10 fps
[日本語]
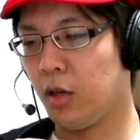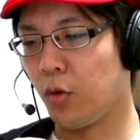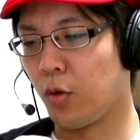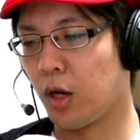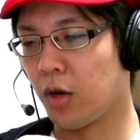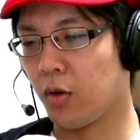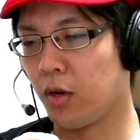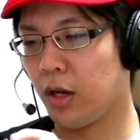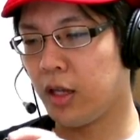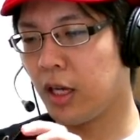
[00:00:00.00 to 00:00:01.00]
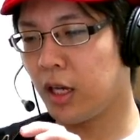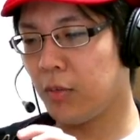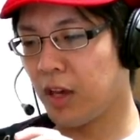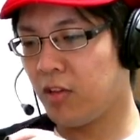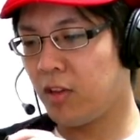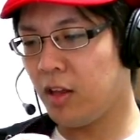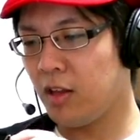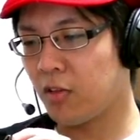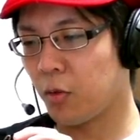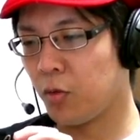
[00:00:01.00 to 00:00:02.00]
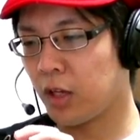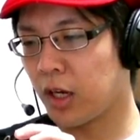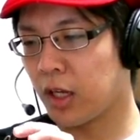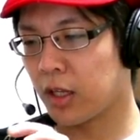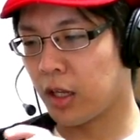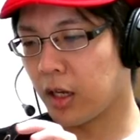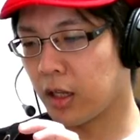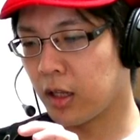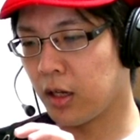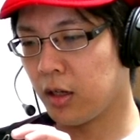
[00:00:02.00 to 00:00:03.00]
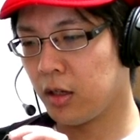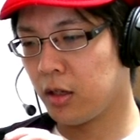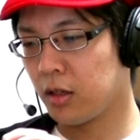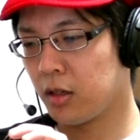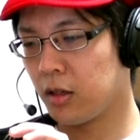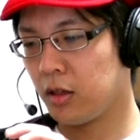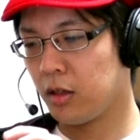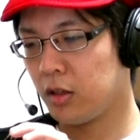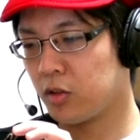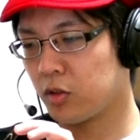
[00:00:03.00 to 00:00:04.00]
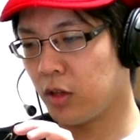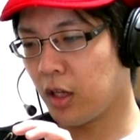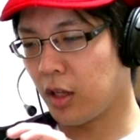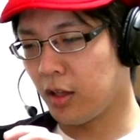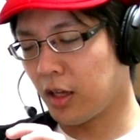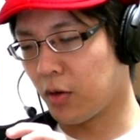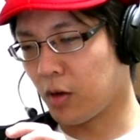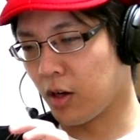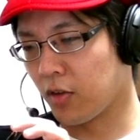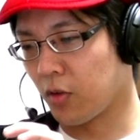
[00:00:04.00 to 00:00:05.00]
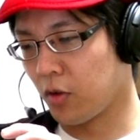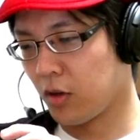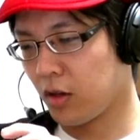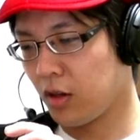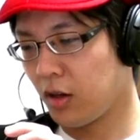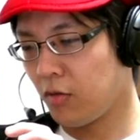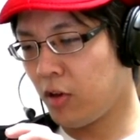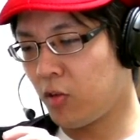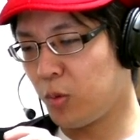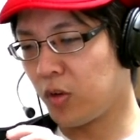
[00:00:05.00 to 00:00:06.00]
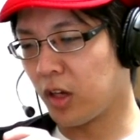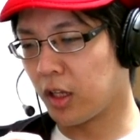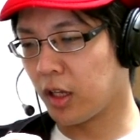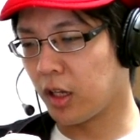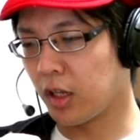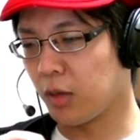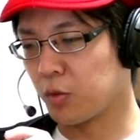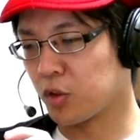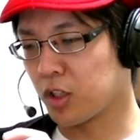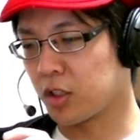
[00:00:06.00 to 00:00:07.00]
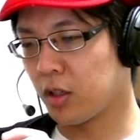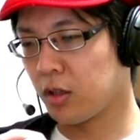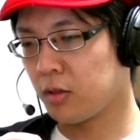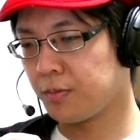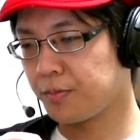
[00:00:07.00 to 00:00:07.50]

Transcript: いろいろある。え、なんか今 SNS とうんたらかんたらなかった。ちょっと嫌な、嫌な予感がする。Facebook やらなきゃいけない、もしかして。